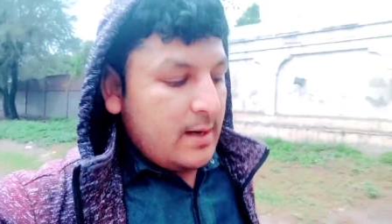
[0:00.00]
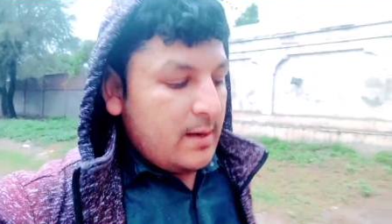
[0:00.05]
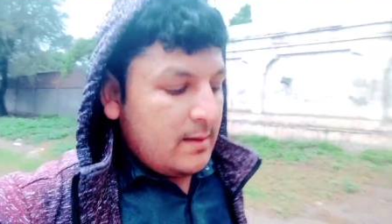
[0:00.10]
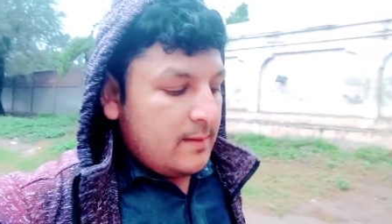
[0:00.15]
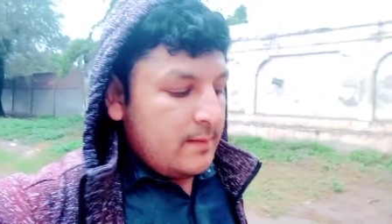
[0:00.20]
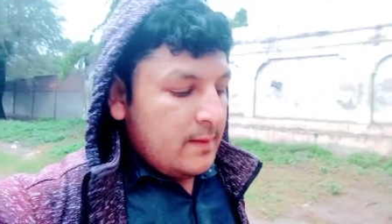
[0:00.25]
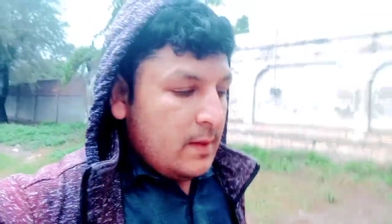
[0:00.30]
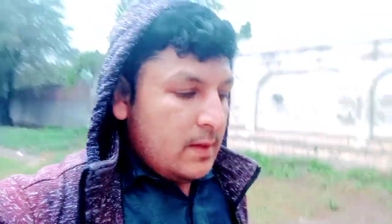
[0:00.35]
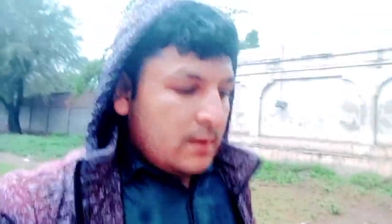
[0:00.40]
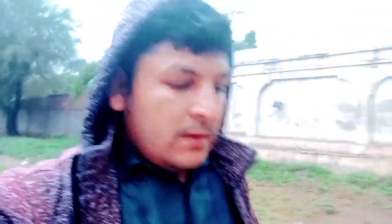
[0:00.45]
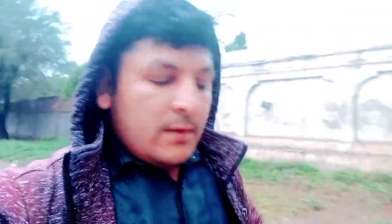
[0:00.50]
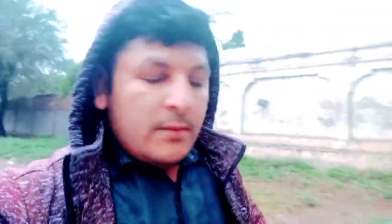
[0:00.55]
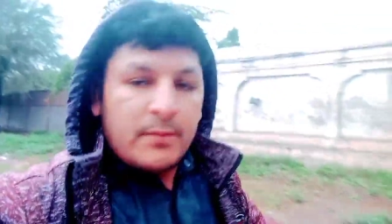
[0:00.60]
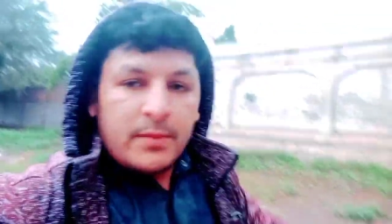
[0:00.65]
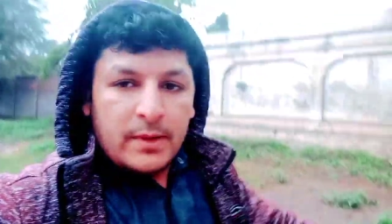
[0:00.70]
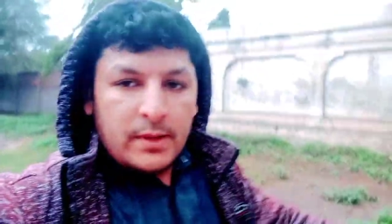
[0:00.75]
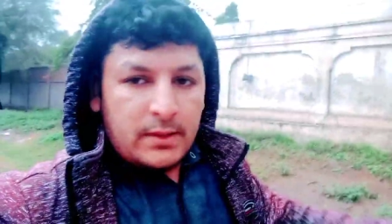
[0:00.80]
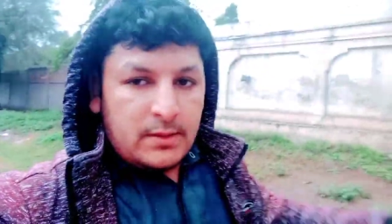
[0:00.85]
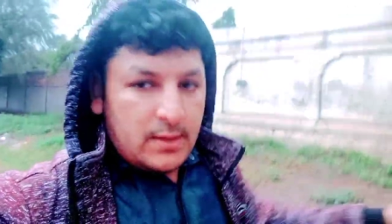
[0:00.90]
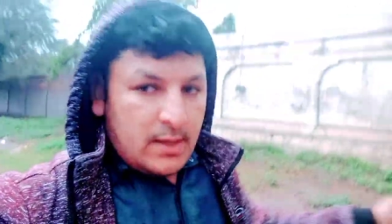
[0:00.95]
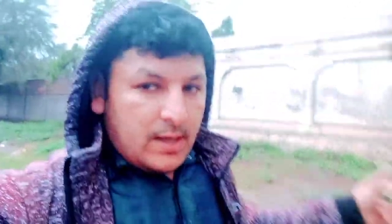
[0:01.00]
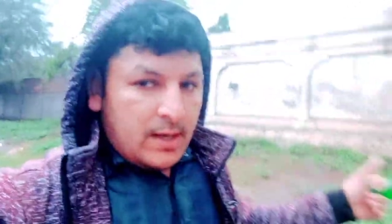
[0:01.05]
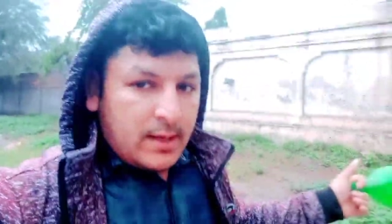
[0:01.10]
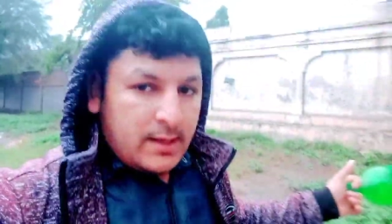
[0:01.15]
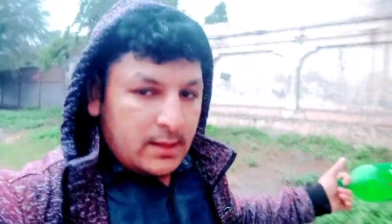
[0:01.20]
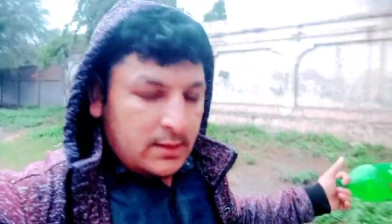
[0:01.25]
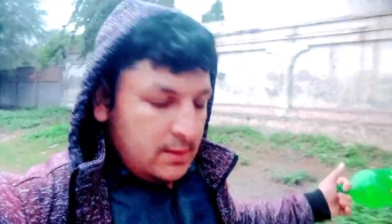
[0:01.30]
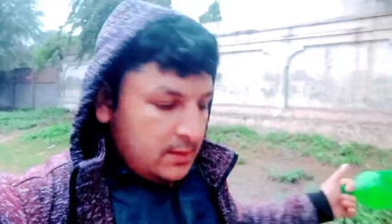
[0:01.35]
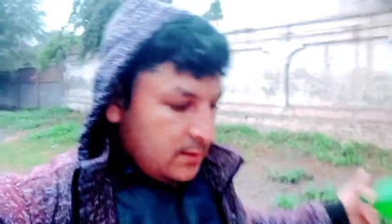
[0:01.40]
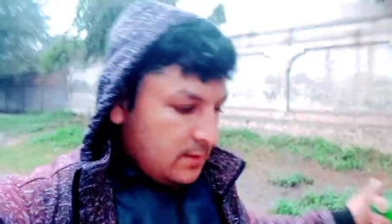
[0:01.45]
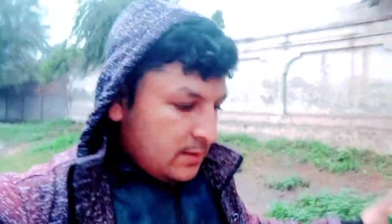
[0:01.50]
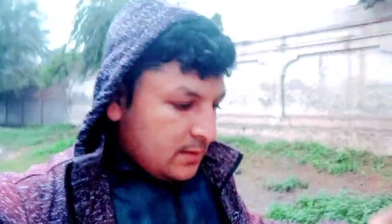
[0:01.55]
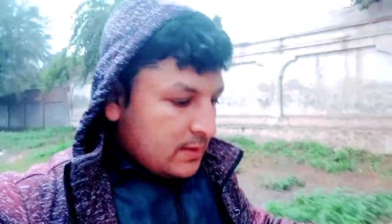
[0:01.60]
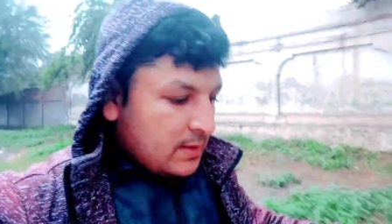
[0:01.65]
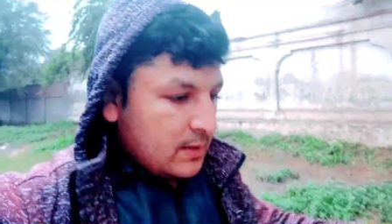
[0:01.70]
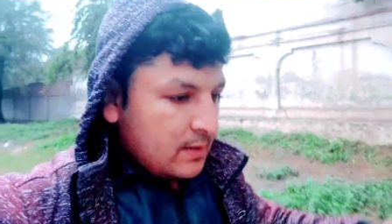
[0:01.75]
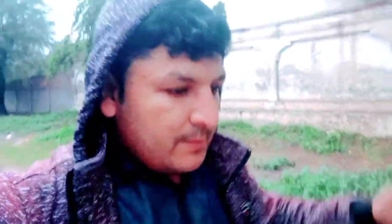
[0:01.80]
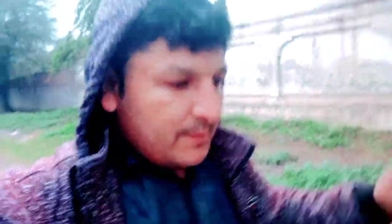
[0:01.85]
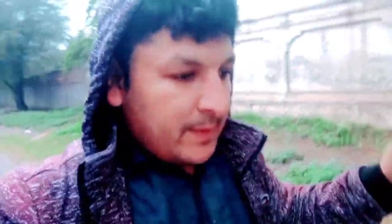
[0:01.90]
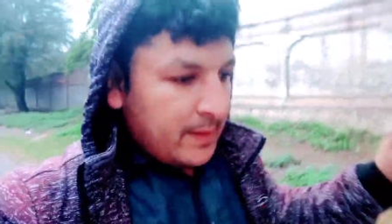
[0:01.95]
रहे हैं फिर जाके जी
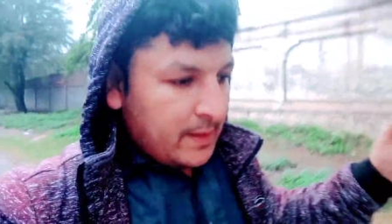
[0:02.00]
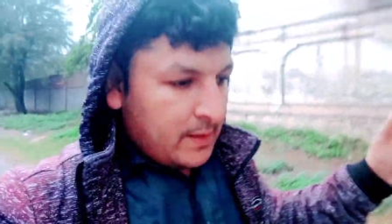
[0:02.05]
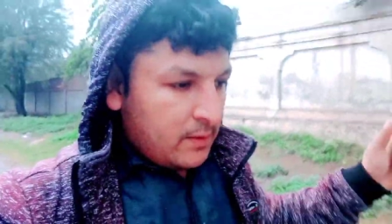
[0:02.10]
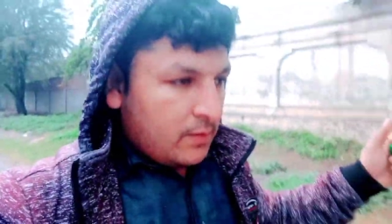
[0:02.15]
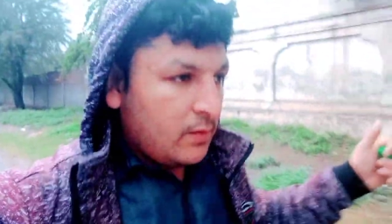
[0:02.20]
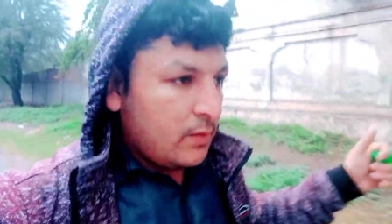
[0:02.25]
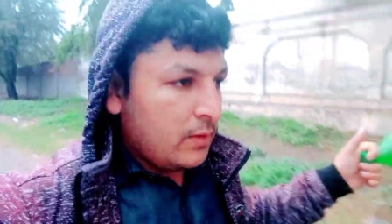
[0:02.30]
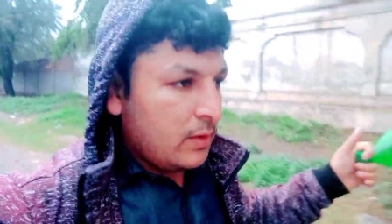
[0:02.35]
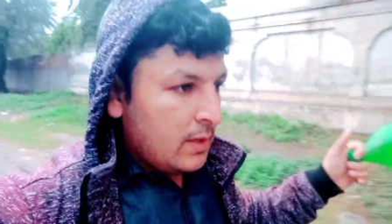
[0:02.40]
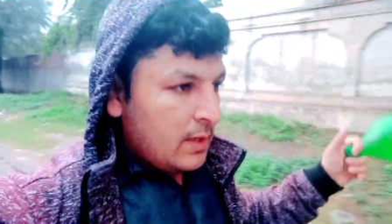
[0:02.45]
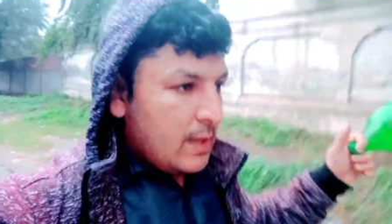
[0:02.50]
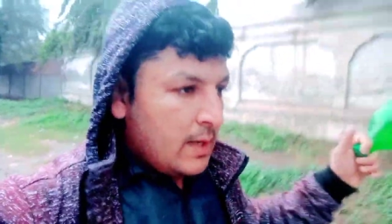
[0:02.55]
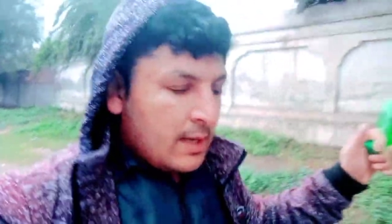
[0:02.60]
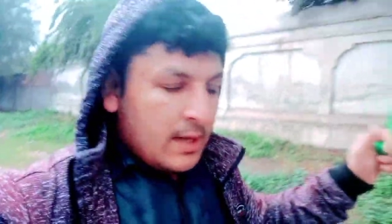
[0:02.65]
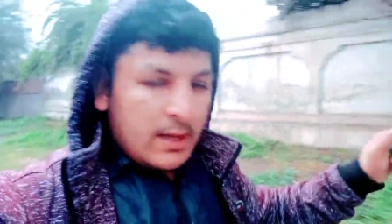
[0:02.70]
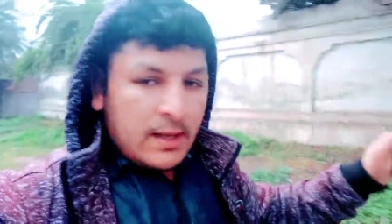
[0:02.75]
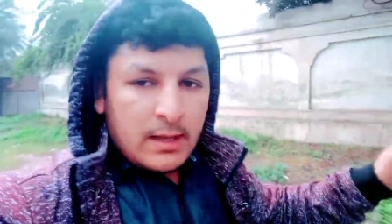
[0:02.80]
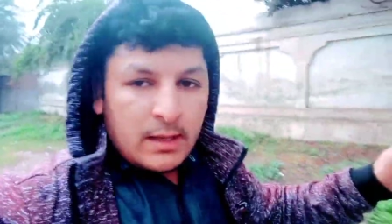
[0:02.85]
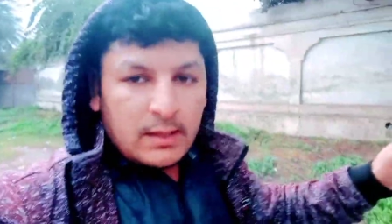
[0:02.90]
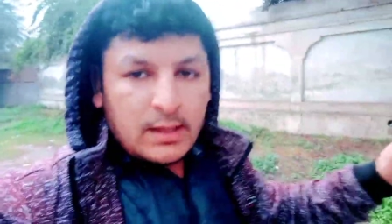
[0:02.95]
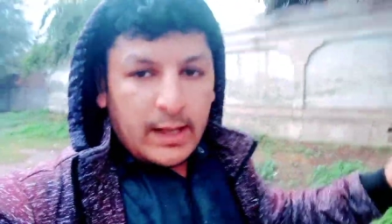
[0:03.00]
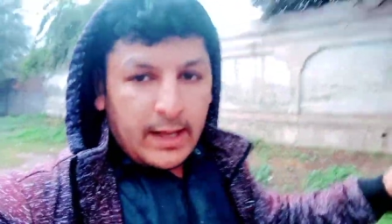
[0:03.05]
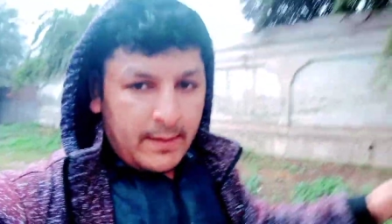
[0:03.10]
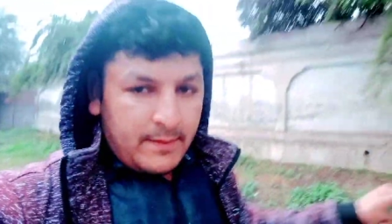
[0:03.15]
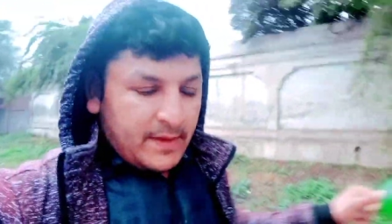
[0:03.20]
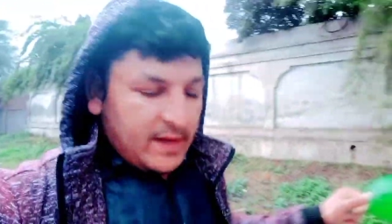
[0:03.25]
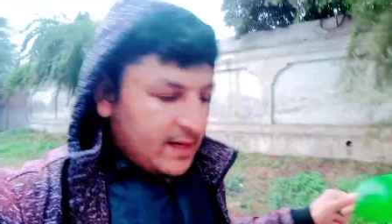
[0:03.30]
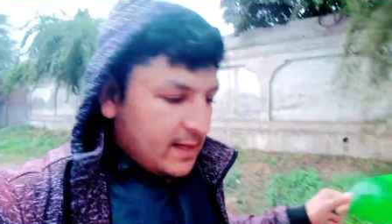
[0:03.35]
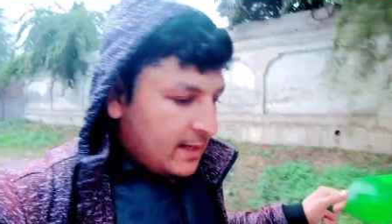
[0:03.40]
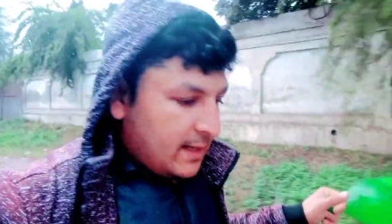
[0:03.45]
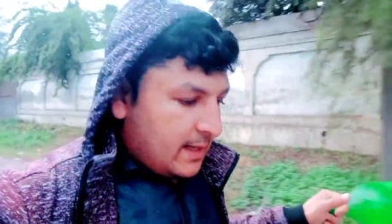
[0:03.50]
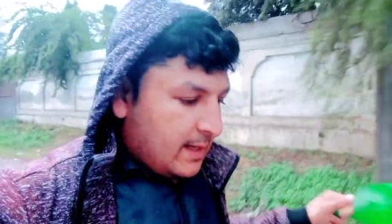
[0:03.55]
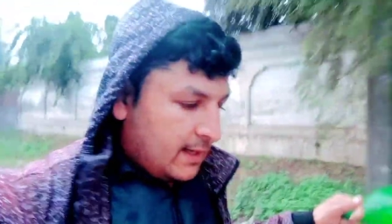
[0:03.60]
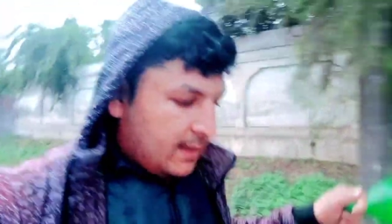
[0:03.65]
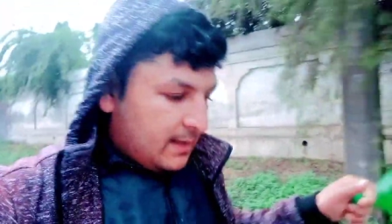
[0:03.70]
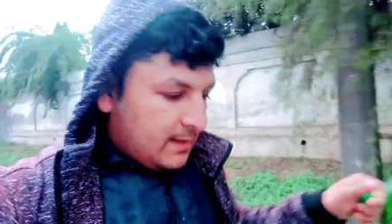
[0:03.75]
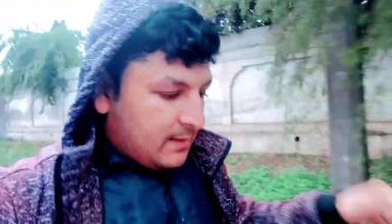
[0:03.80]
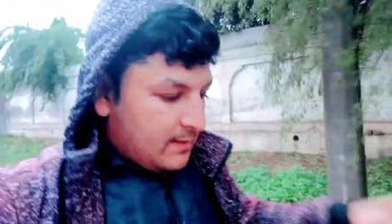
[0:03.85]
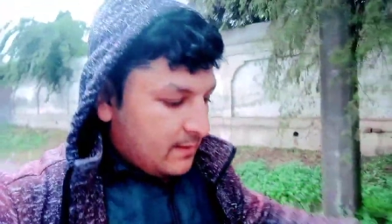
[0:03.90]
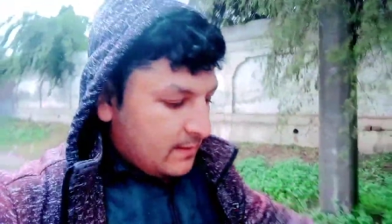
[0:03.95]
पेट्रोल गाड़ी में
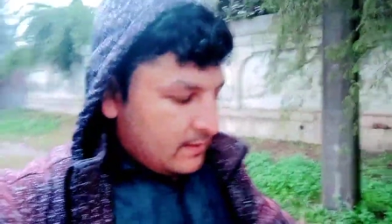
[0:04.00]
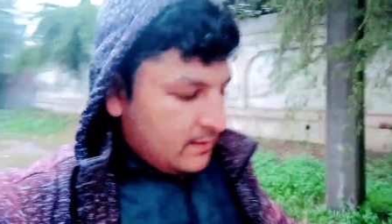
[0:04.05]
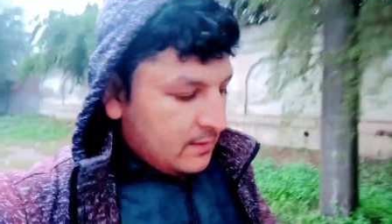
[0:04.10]
डालेंगे